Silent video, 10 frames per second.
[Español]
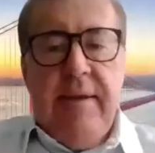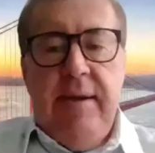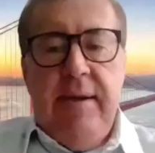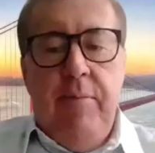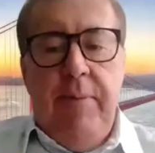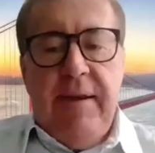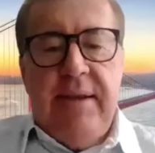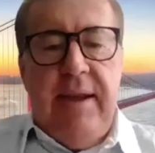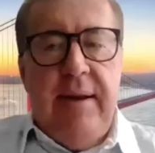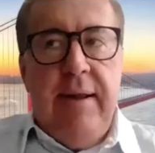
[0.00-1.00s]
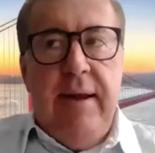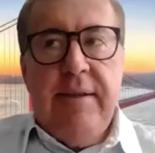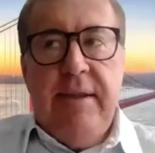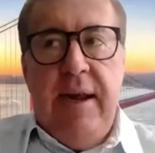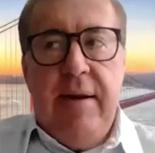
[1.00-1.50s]
Alexis. Un placer
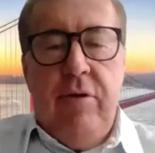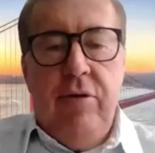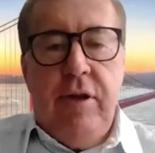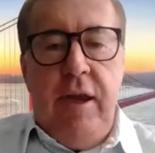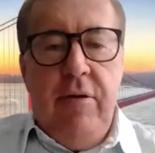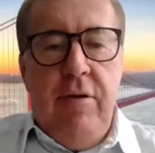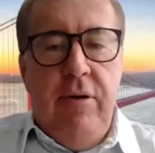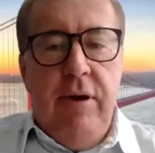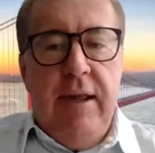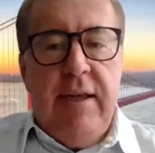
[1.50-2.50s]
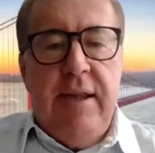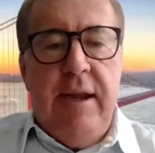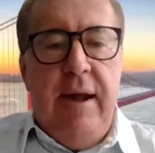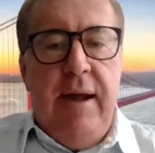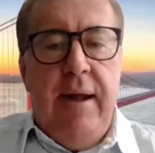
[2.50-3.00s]
estar contigo en
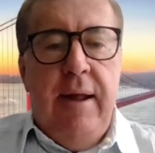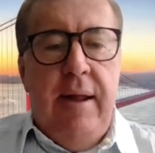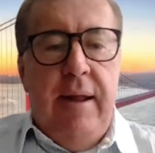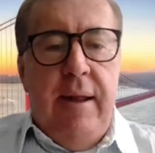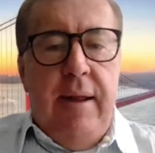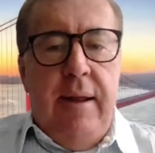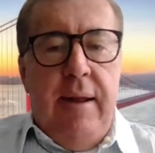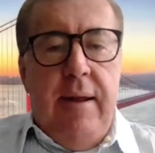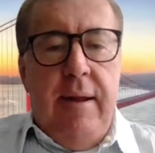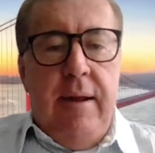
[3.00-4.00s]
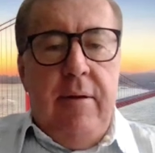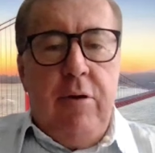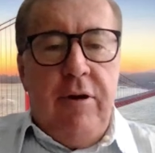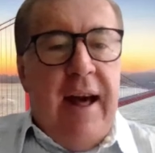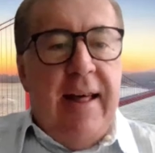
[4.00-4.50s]
esta ah,
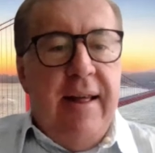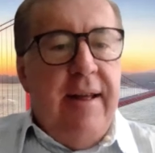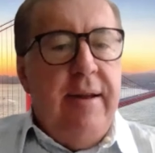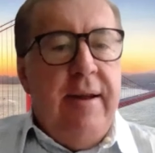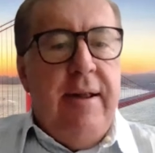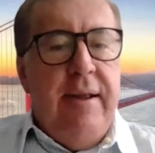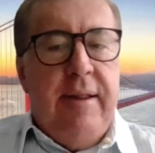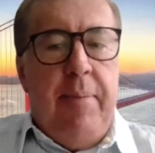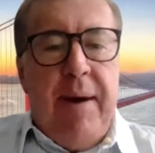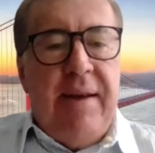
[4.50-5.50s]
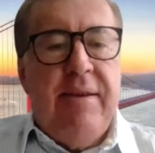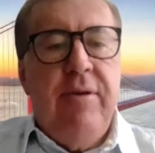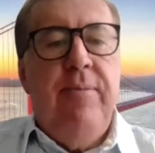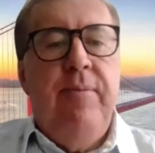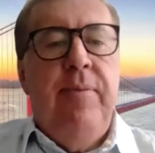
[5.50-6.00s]
jornada, en este
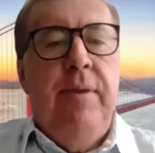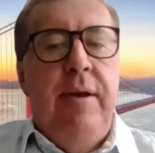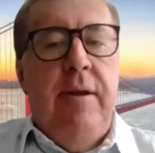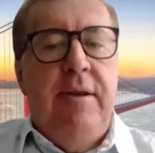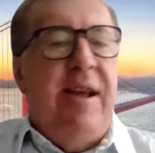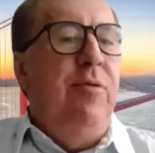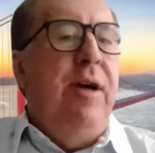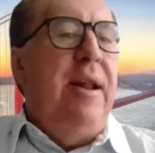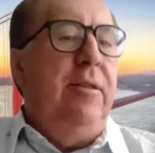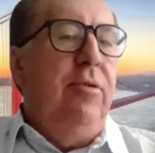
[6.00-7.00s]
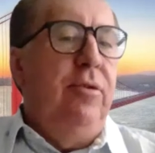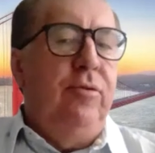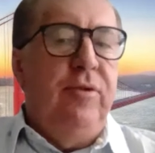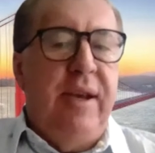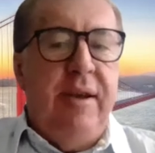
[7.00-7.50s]
espacio. Saludar a
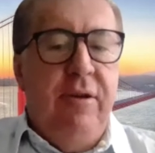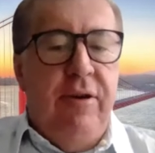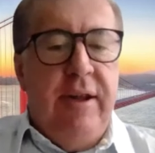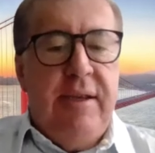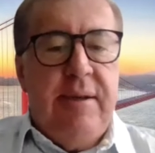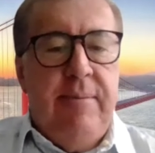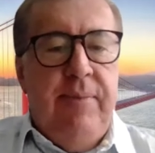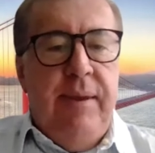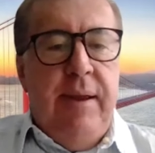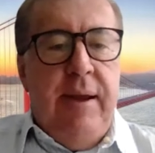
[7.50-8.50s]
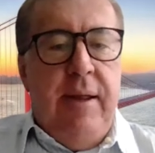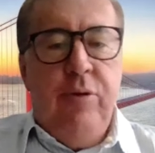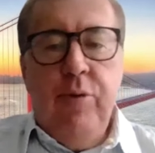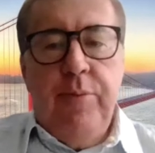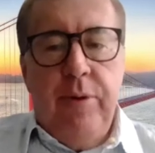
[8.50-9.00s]
todos tus seguidores
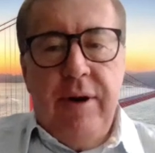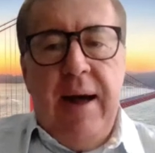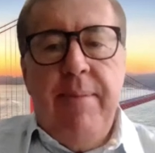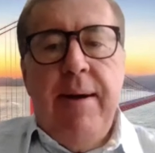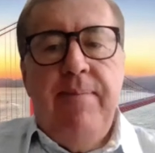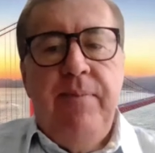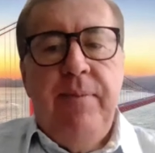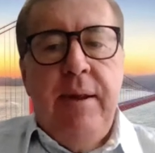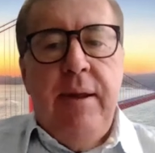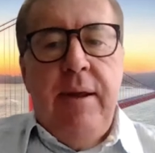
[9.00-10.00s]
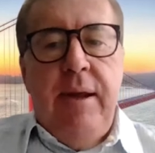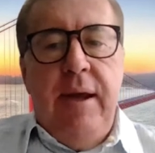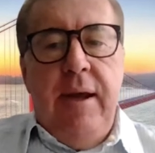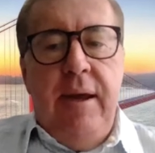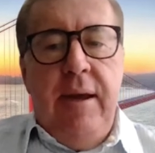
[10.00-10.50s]
en tu programa,
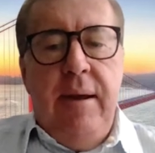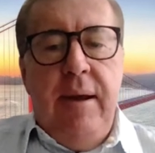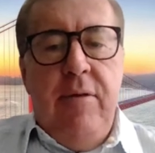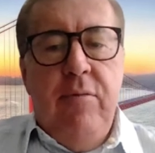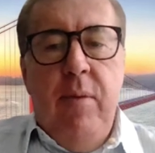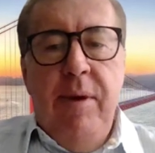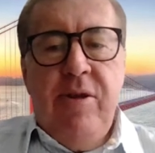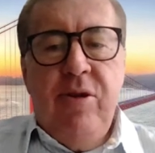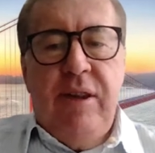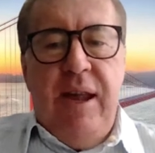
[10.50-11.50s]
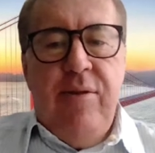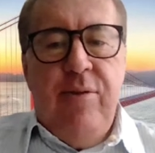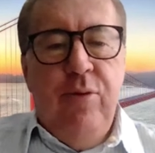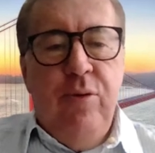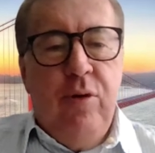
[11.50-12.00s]
eh, en un momento
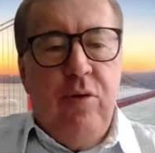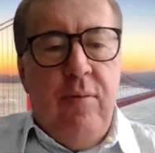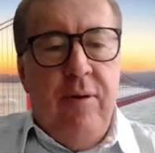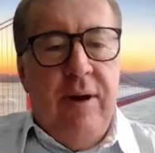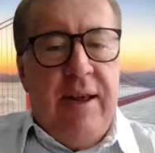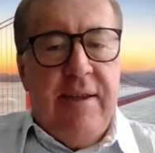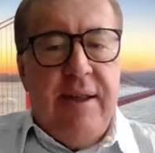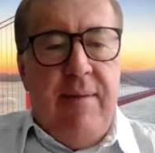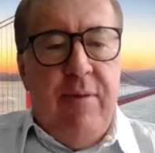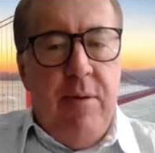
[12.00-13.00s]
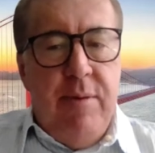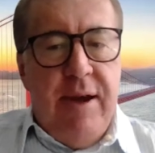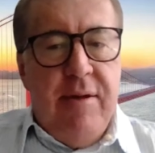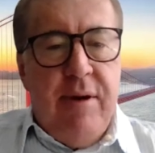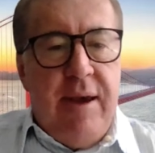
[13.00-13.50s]
tan duro como el que estamos
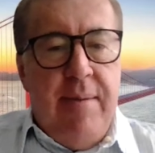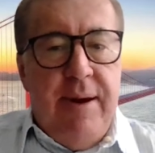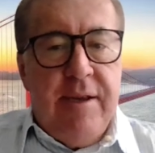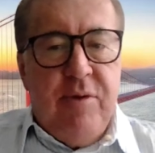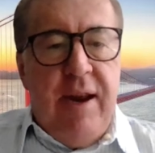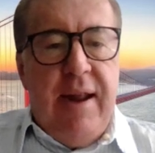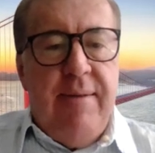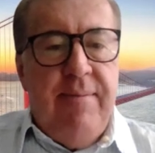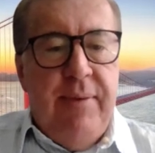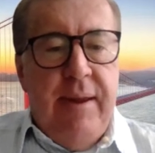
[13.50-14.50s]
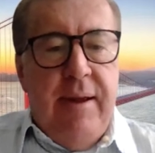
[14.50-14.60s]
viviendo aquí en Venezuela,